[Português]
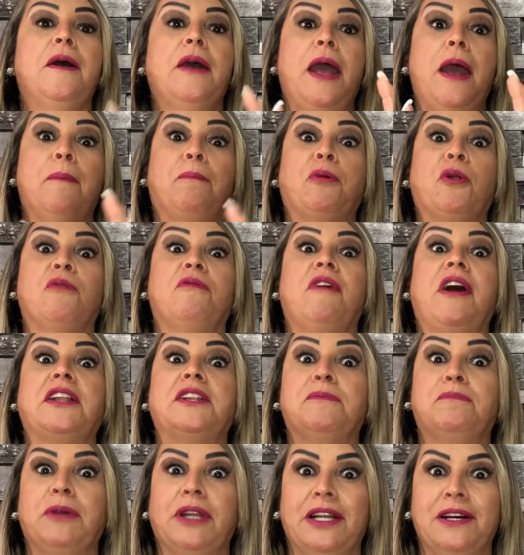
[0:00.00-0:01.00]
É
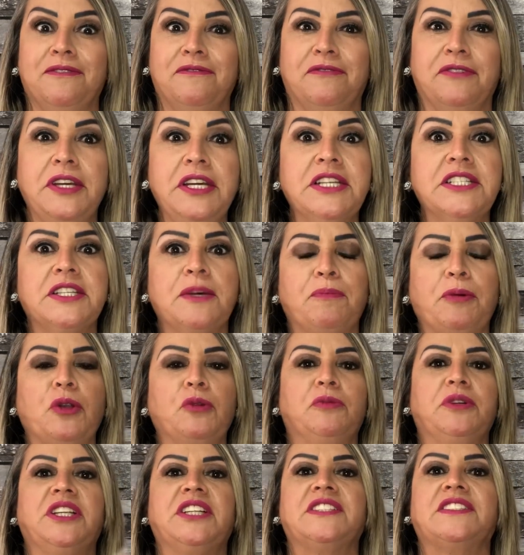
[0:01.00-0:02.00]
aprovada pela Anvisa,
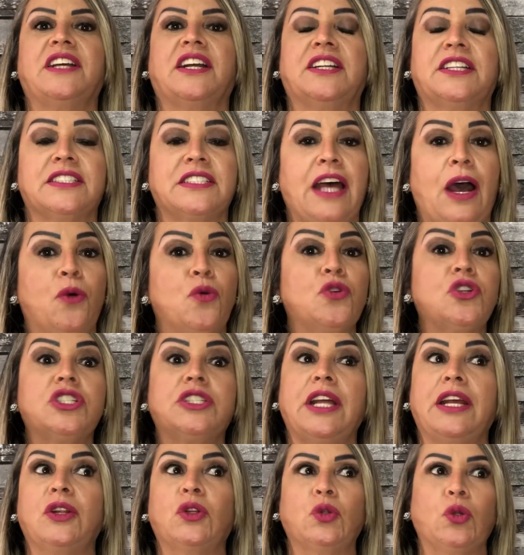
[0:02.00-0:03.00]
pelo Ministério da Saúde,
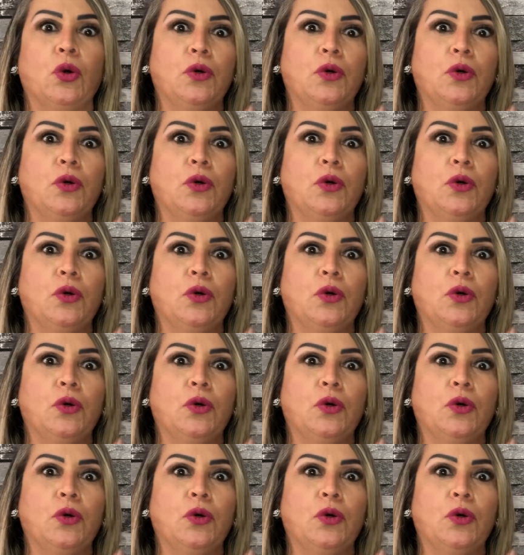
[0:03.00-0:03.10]
tem